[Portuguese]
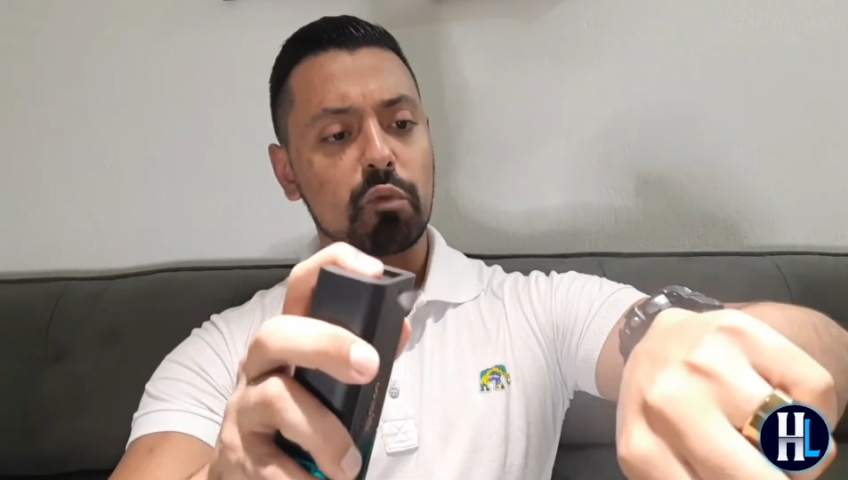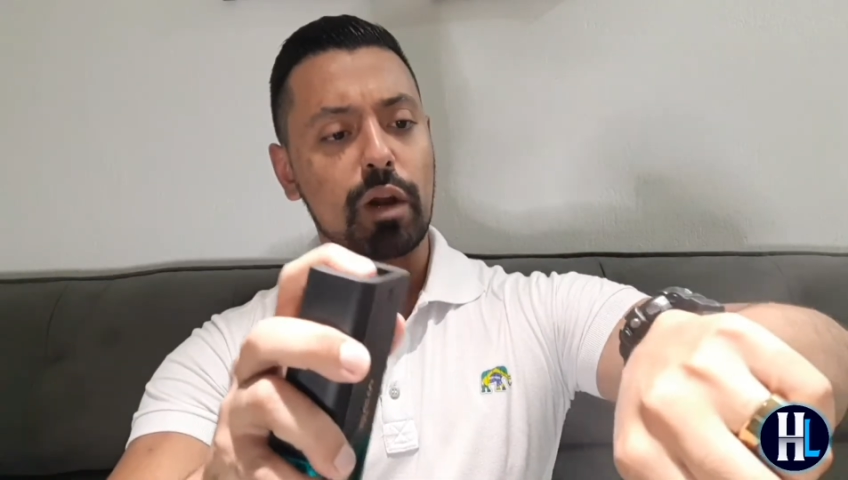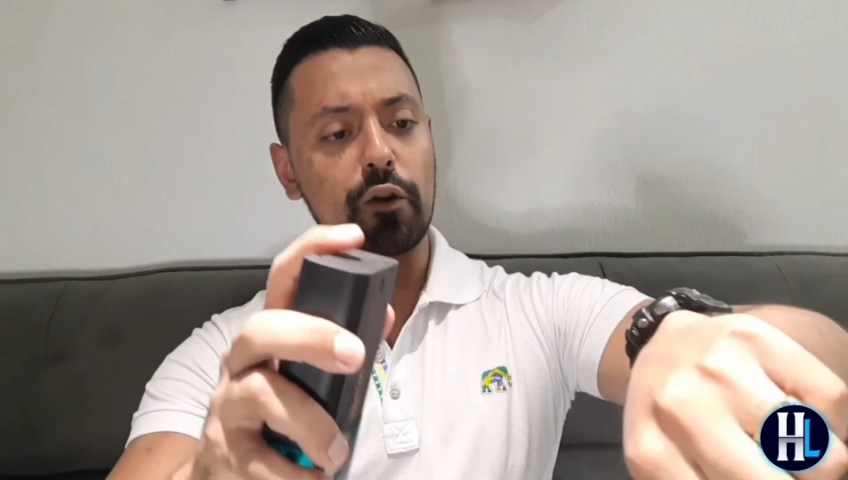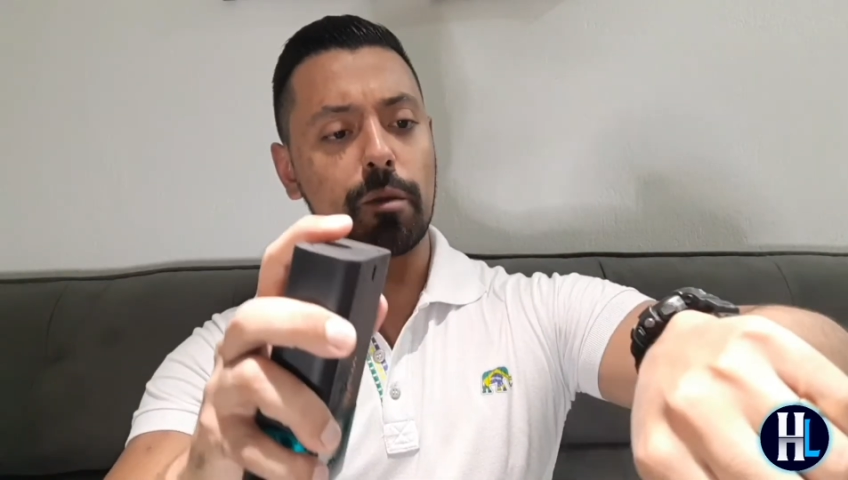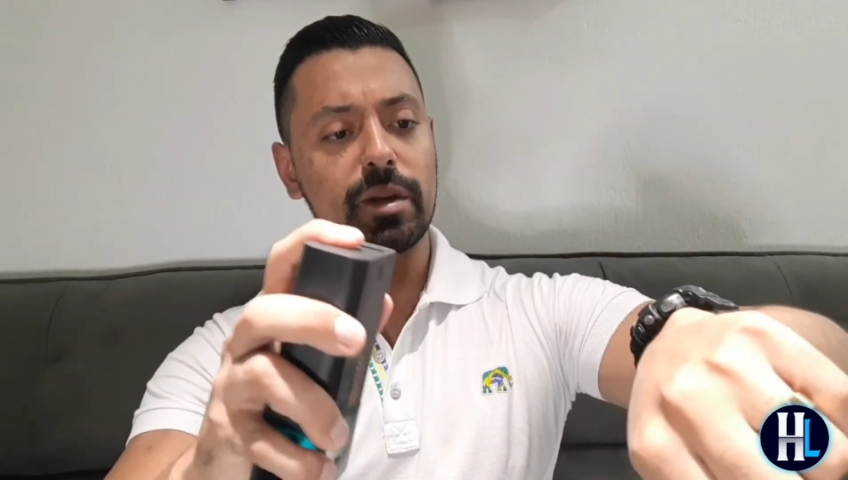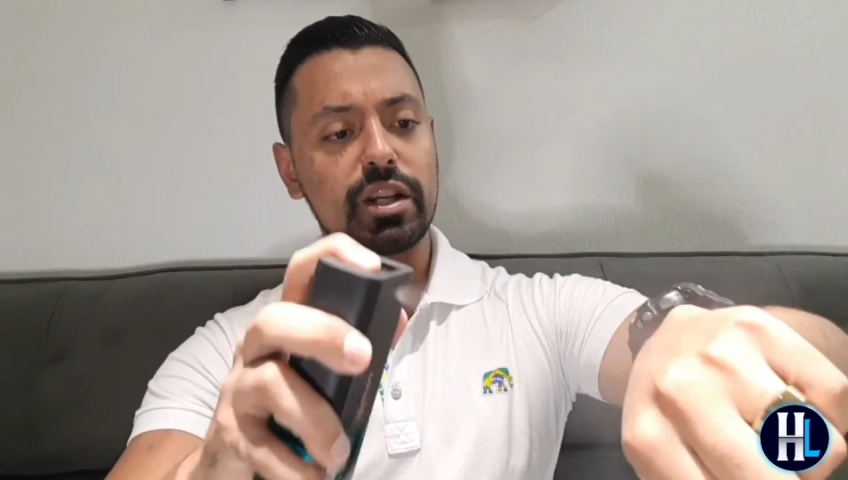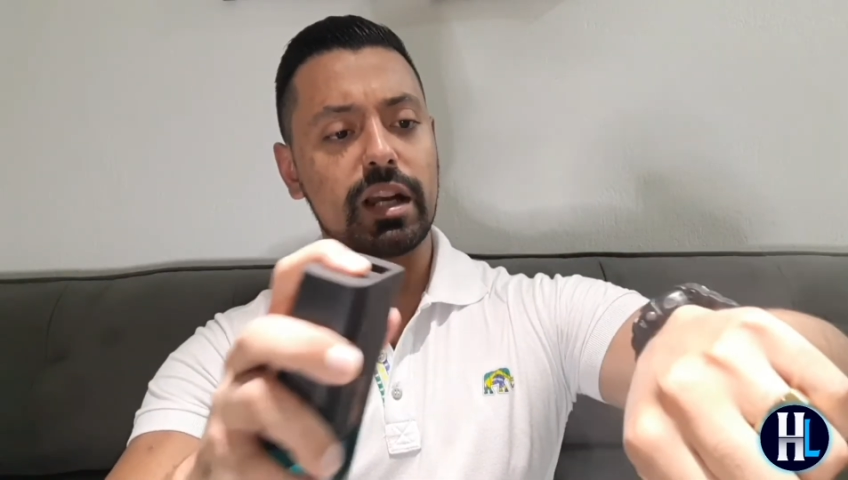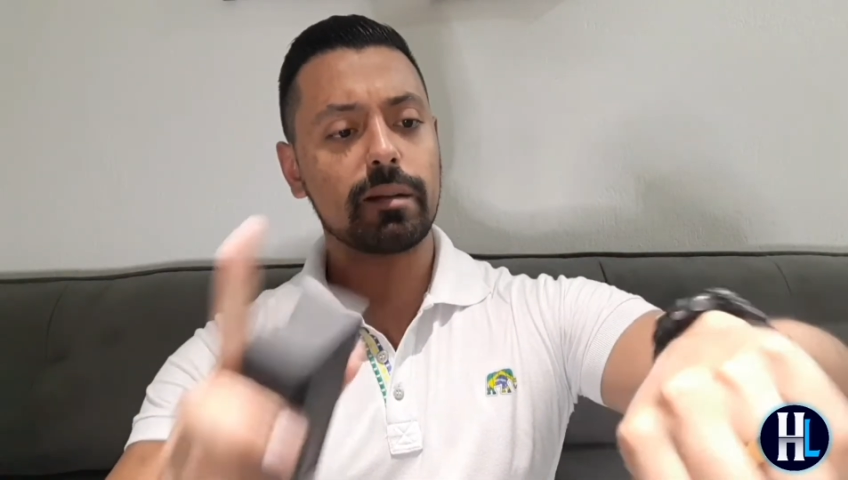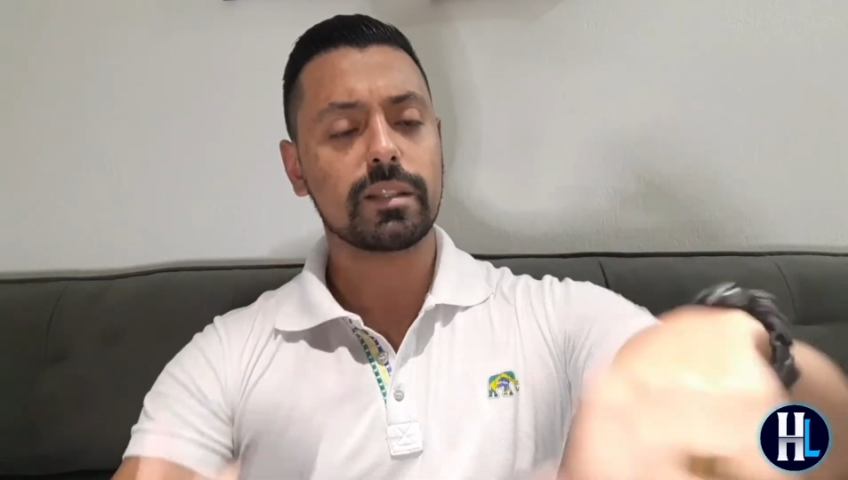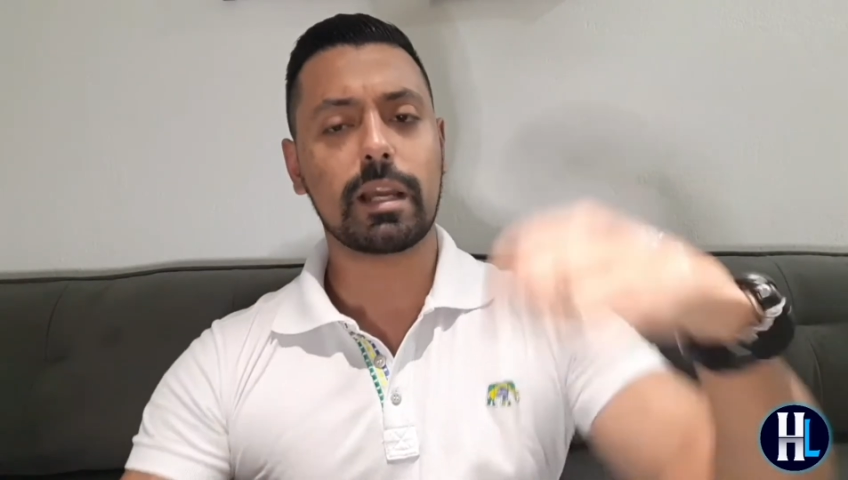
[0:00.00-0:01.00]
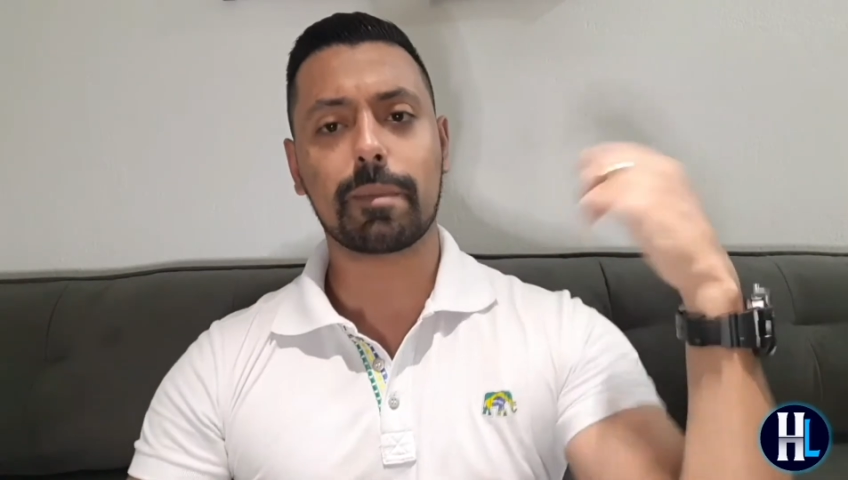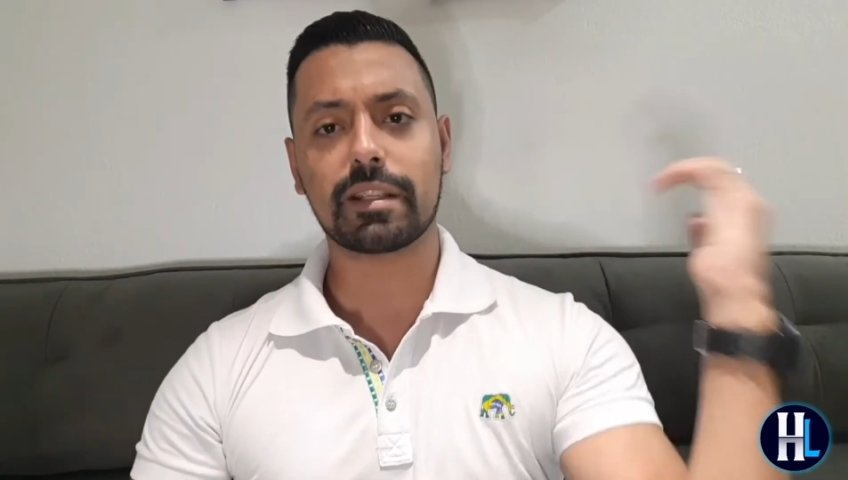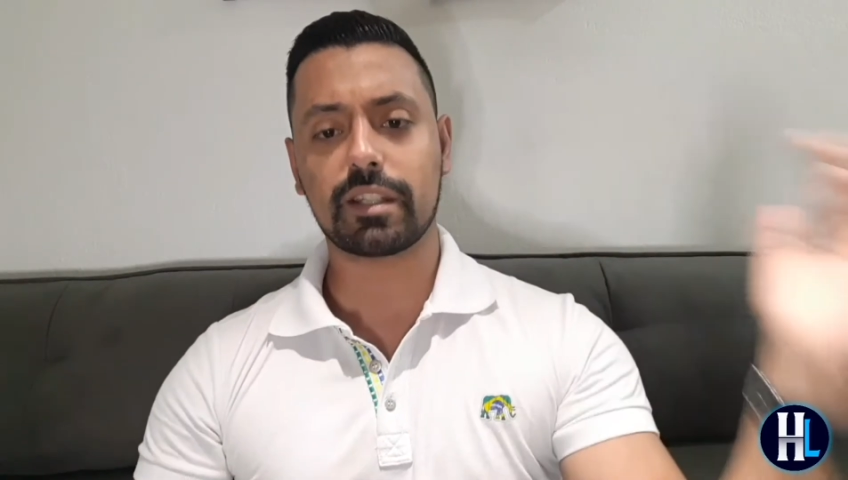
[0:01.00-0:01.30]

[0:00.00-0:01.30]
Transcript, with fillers: O aroma já dá para